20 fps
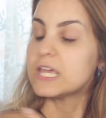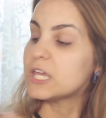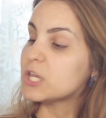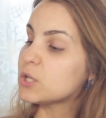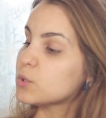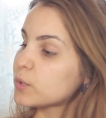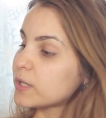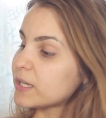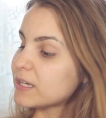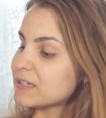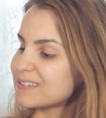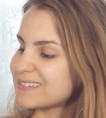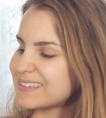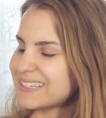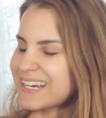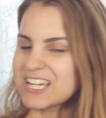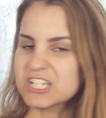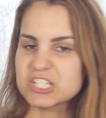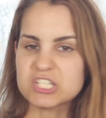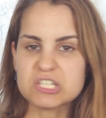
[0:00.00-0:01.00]
E o kit
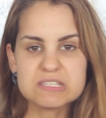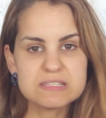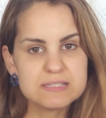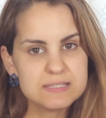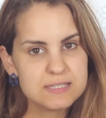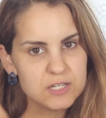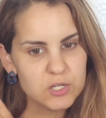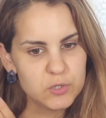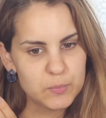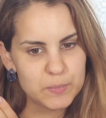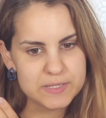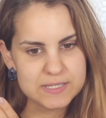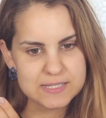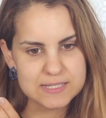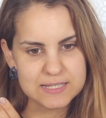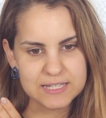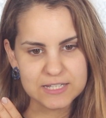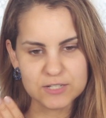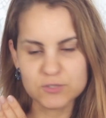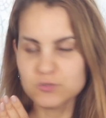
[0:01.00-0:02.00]
traz 5
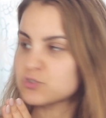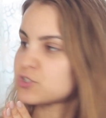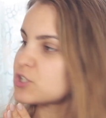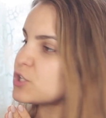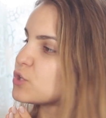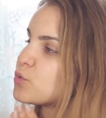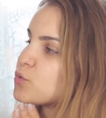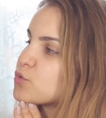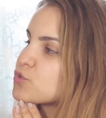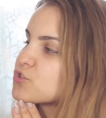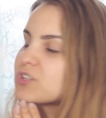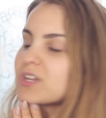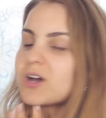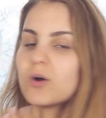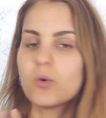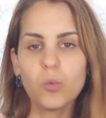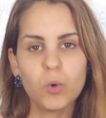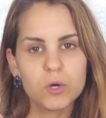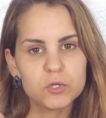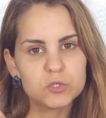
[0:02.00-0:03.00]
pincelinhos e
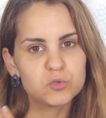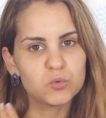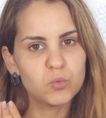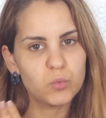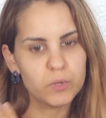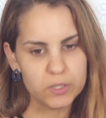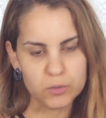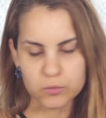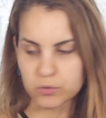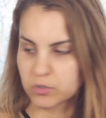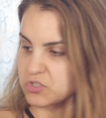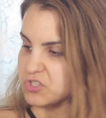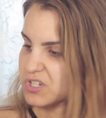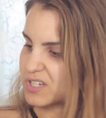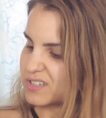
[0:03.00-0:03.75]
custa 8 euros.